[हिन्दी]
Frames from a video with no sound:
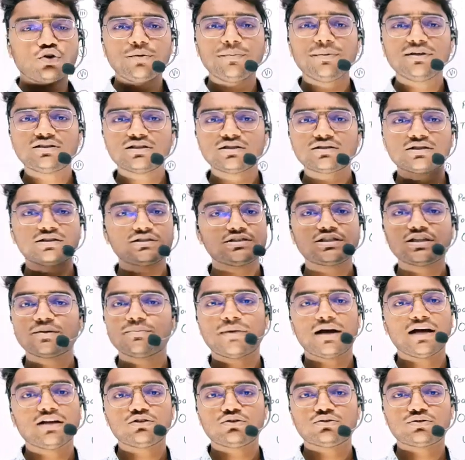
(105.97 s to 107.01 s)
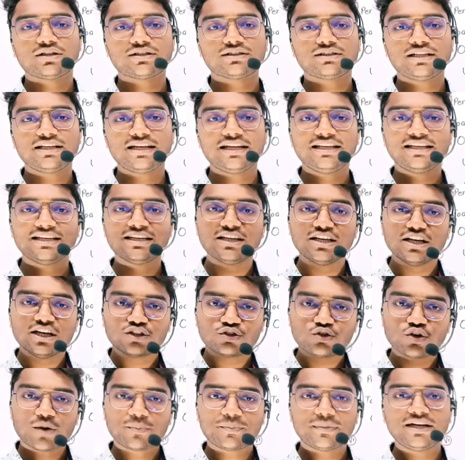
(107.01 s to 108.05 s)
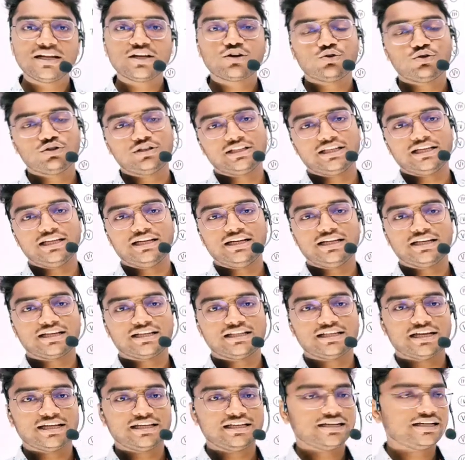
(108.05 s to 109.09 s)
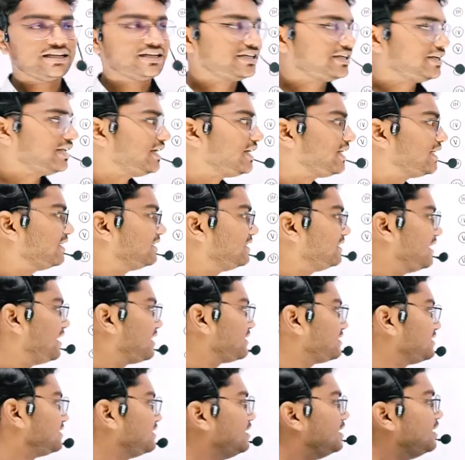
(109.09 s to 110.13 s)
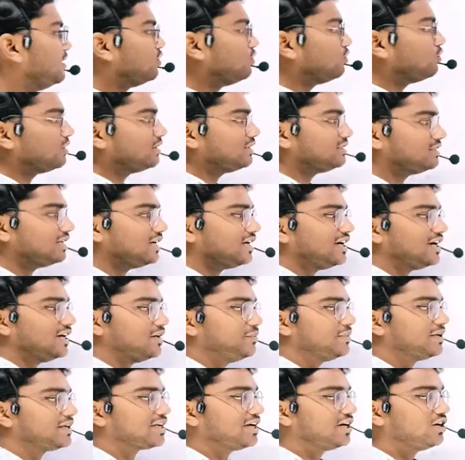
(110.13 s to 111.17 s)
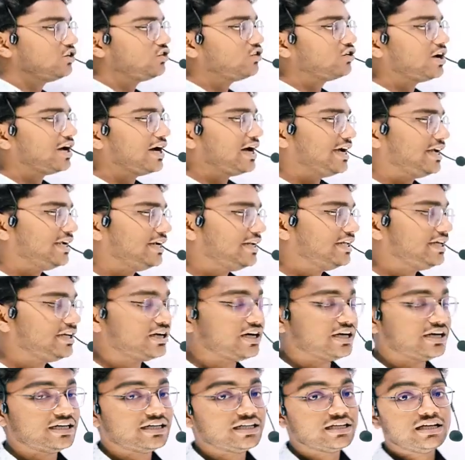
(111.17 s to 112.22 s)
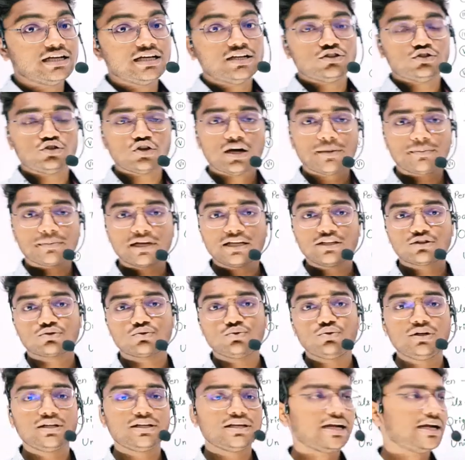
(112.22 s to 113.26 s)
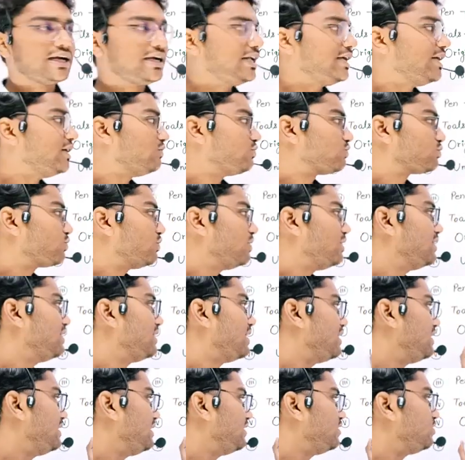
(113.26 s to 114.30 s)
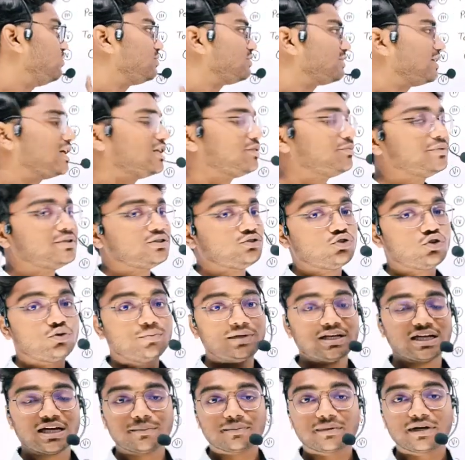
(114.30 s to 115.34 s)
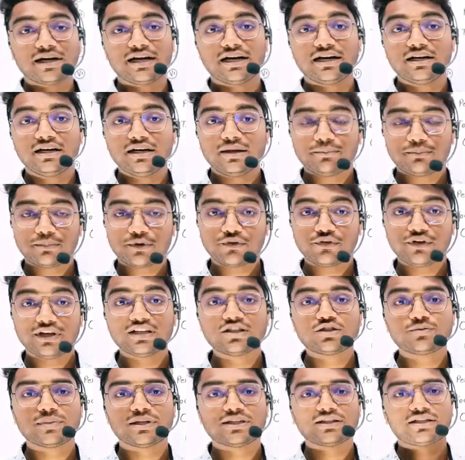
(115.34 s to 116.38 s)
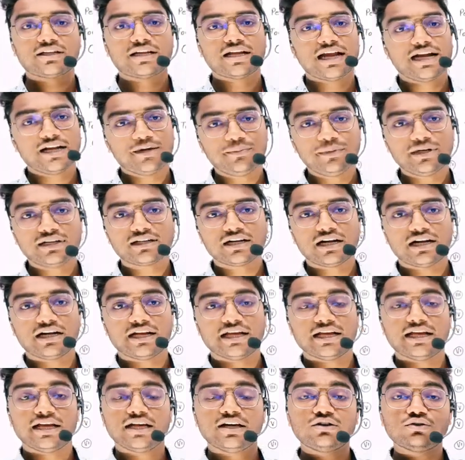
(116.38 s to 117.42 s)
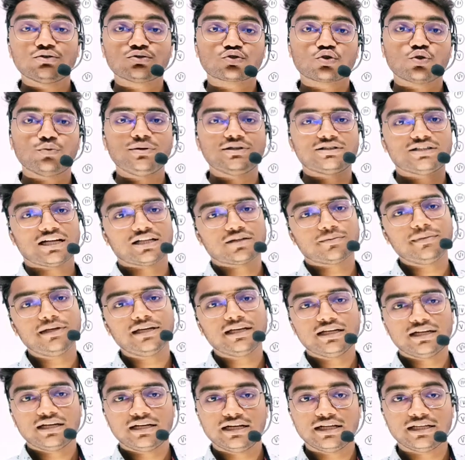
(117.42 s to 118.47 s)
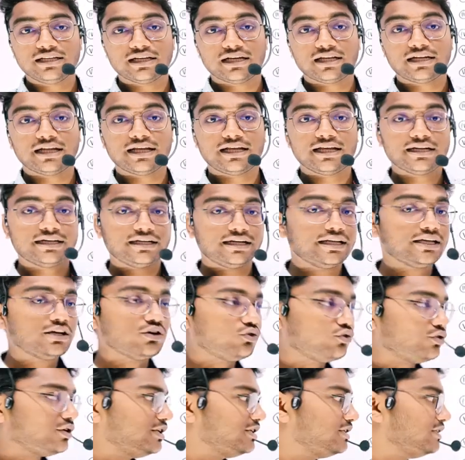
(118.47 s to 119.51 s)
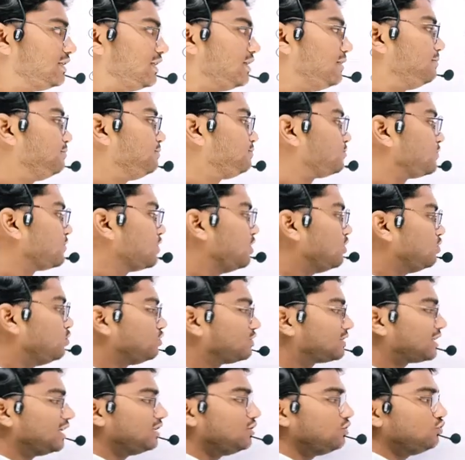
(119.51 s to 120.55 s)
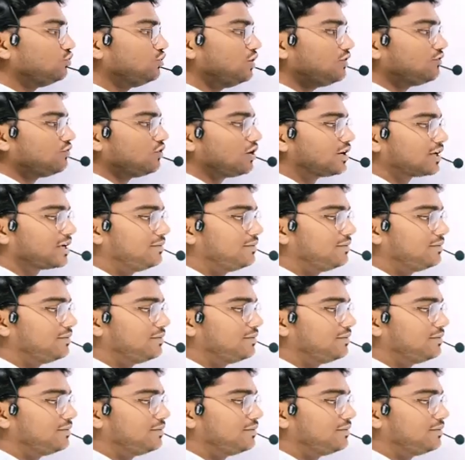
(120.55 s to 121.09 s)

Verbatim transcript: कोई भी चीज़ किसी से मांग तो सकते नहीं है तो अपनी खुद की लेके जाइए ठीक है नेक्स्ट ओरिजिनल एडमिट कार्ड और आईडी कार्ड जो आपका स्कूल की आईडी है उसको ले जानी है और साथ में जो भी आपका प्रवेश पत्र एडमिट कार्ड आया है उसको भी साथ में ले जाना है ठीक है ओरिजिनल उसके बाद यूनिफॉर्म